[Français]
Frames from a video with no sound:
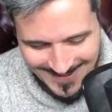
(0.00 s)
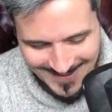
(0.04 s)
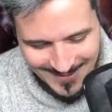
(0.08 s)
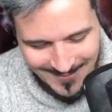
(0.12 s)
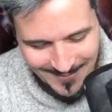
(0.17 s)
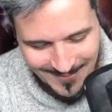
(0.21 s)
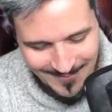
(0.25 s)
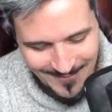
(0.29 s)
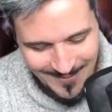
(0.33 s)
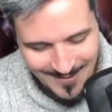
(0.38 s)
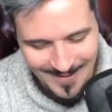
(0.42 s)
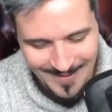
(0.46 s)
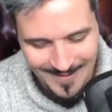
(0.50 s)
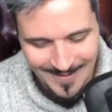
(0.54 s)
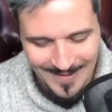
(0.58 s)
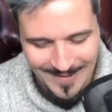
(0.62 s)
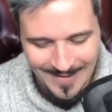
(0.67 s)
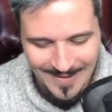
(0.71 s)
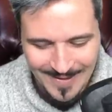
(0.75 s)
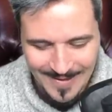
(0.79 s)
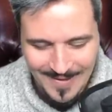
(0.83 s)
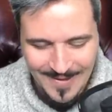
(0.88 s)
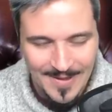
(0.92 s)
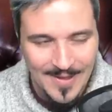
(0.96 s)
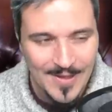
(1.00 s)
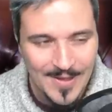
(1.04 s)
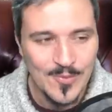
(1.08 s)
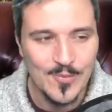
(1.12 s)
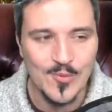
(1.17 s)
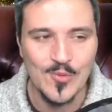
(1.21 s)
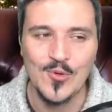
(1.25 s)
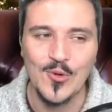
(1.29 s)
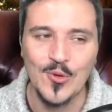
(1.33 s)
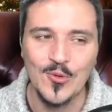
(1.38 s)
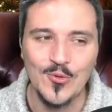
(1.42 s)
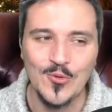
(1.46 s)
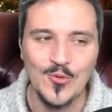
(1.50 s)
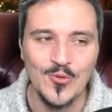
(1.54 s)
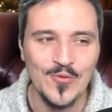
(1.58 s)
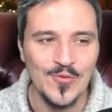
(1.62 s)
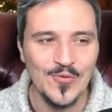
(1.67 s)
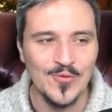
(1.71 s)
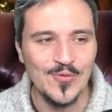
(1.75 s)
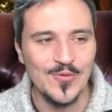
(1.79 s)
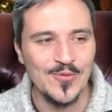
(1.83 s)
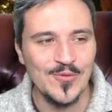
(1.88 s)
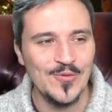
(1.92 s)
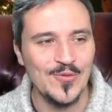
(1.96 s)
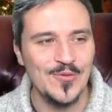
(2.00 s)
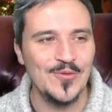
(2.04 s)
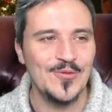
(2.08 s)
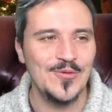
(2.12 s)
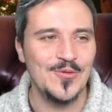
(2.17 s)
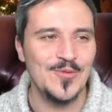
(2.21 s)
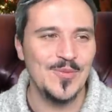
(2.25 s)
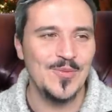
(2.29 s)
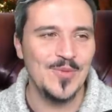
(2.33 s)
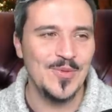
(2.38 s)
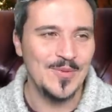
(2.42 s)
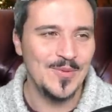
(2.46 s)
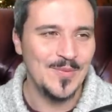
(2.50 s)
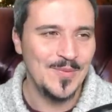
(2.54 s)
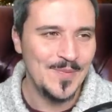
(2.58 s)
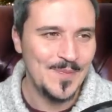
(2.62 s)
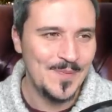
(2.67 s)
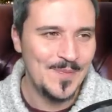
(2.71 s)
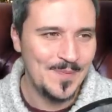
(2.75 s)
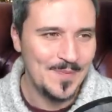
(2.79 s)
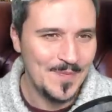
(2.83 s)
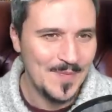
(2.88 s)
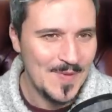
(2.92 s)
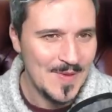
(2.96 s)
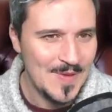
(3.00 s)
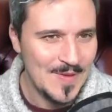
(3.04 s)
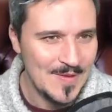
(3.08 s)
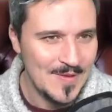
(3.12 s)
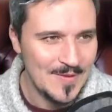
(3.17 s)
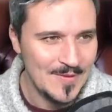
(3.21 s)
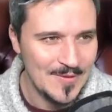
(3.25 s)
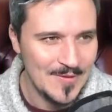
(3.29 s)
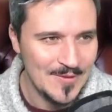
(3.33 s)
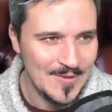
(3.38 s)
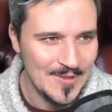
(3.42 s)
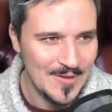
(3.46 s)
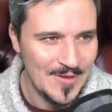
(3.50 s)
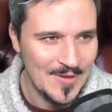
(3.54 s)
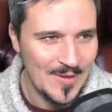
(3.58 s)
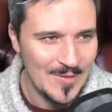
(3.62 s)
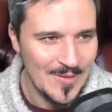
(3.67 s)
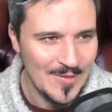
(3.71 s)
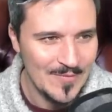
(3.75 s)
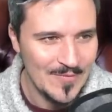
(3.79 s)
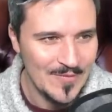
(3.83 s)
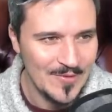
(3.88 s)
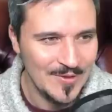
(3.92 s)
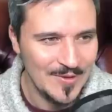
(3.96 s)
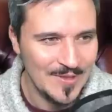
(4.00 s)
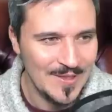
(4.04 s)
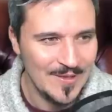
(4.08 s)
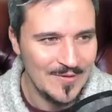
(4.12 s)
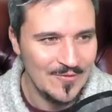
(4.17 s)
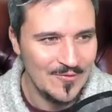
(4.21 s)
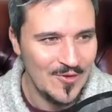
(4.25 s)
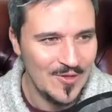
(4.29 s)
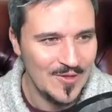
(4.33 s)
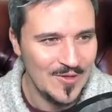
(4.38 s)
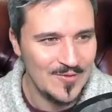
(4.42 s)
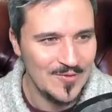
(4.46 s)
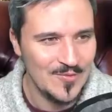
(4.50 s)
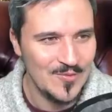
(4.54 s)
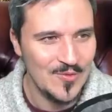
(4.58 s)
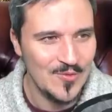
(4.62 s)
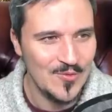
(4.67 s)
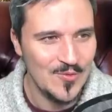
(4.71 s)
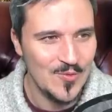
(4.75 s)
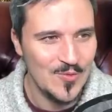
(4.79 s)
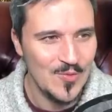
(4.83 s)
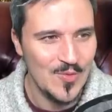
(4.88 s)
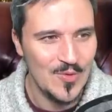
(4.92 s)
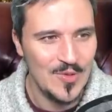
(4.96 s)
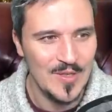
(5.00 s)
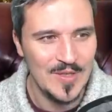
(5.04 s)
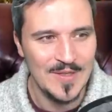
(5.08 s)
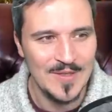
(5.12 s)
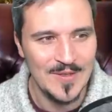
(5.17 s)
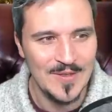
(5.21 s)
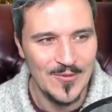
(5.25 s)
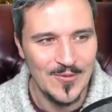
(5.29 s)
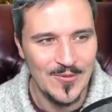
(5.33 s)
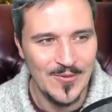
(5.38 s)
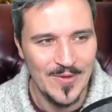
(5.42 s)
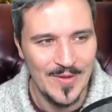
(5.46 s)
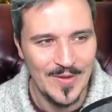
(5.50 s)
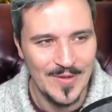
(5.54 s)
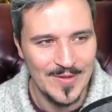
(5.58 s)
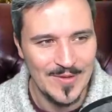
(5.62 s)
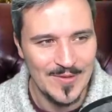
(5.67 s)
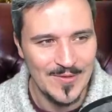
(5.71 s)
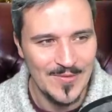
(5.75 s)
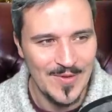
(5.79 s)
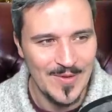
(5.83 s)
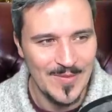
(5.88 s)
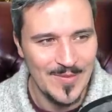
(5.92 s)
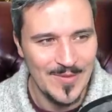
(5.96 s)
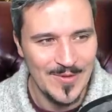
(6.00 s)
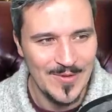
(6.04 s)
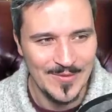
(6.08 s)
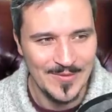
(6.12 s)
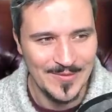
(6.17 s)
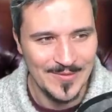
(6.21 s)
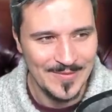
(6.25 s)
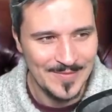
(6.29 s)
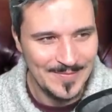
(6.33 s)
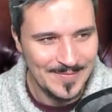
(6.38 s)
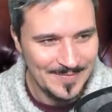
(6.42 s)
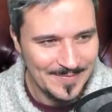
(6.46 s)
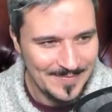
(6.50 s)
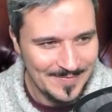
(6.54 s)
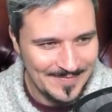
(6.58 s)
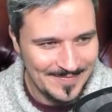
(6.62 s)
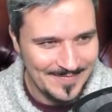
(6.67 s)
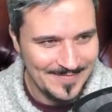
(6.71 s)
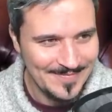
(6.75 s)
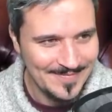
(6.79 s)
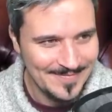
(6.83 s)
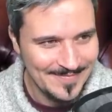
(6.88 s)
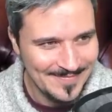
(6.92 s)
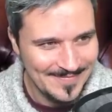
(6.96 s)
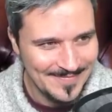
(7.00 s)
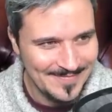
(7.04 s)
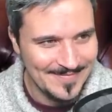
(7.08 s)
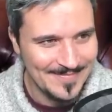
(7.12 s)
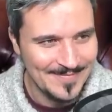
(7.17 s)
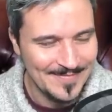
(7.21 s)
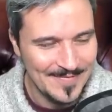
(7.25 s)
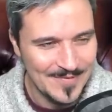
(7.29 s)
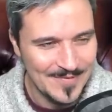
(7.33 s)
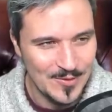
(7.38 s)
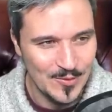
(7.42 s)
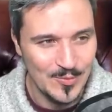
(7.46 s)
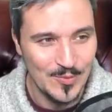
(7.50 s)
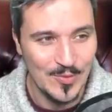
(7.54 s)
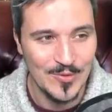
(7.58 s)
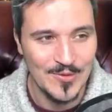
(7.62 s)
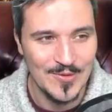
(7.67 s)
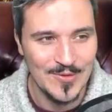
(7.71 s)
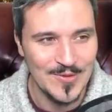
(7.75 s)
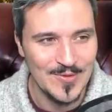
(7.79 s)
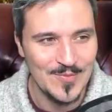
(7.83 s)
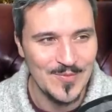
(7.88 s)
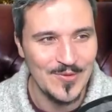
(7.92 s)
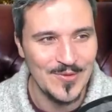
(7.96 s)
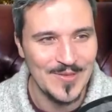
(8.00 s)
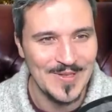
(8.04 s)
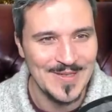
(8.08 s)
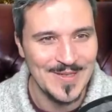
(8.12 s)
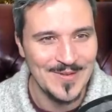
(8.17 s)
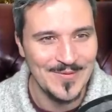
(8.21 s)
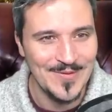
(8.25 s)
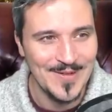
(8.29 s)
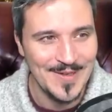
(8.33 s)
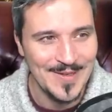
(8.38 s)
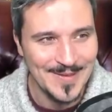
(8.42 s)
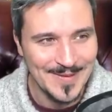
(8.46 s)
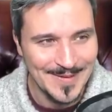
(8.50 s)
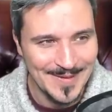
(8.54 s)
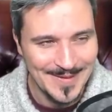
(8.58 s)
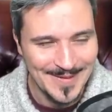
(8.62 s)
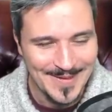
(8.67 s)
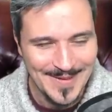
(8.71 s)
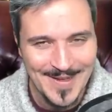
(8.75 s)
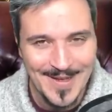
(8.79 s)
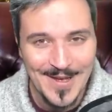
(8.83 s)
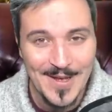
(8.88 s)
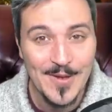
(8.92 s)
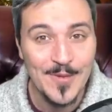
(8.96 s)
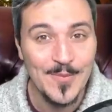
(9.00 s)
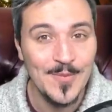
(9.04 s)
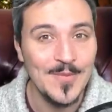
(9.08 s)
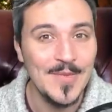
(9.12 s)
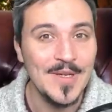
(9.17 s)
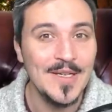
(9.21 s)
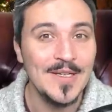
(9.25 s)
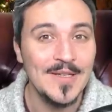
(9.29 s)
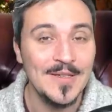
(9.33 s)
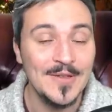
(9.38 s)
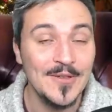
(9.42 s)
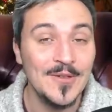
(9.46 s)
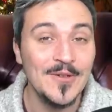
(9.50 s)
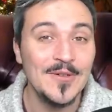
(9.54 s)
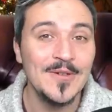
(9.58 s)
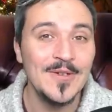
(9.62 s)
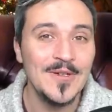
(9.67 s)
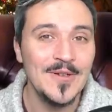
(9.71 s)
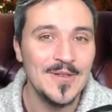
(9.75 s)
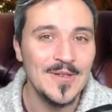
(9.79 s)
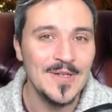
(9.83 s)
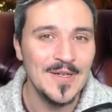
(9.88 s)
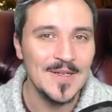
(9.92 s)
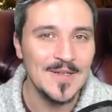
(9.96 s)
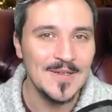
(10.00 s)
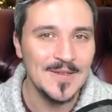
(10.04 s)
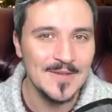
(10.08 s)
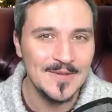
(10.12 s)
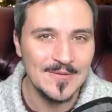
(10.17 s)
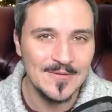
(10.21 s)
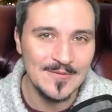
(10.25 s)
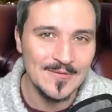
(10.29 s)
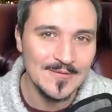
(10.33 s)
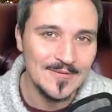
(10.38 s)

Je vais vous le dire. Puis quant au fond, euh, bon... Non, non, j'aimerais bien me vanter d'avoir ce bon goût pour la déco et accessoirement euh, ce bon sens pour les affaires. Mais non, il en est rien.